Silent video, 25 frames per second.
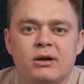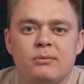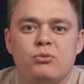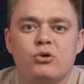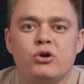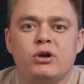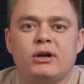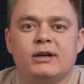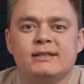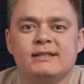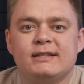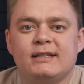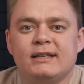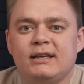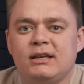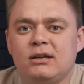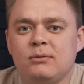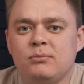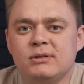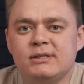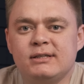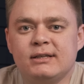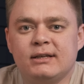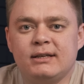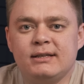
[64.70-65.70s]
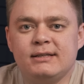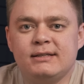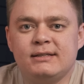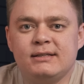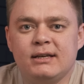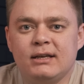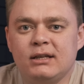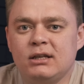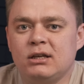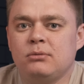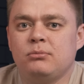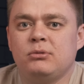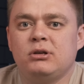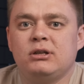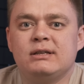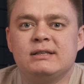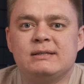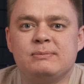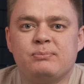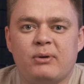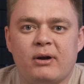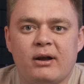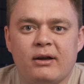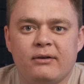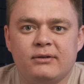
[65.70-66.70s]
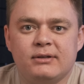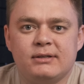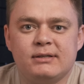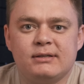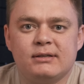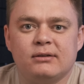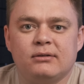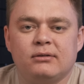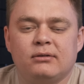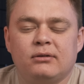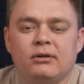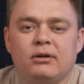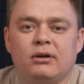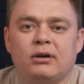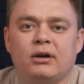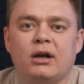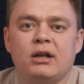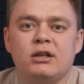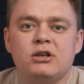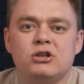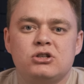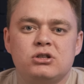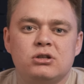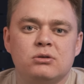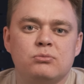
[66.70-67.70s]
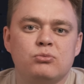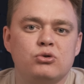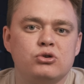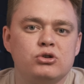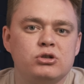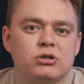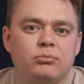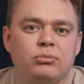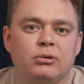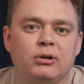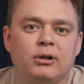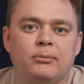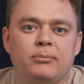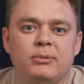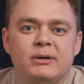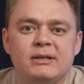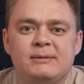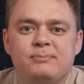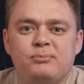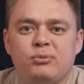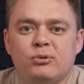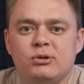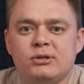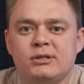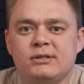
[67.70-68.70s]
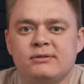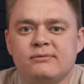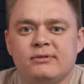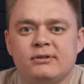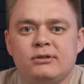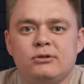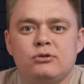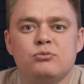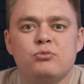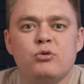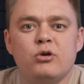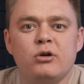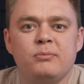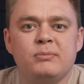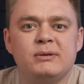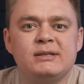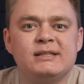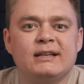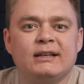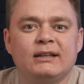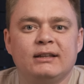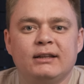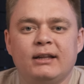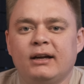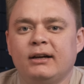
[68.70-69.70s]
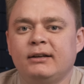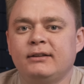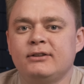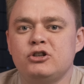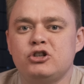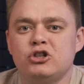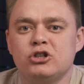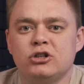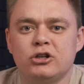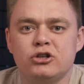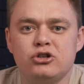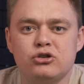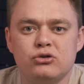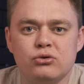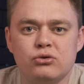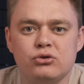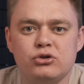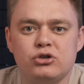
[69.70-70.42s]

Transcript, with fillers: мойка с такими загрязнениями не справится. Конечно, можно было бы использовать любой бесконтактный щелочной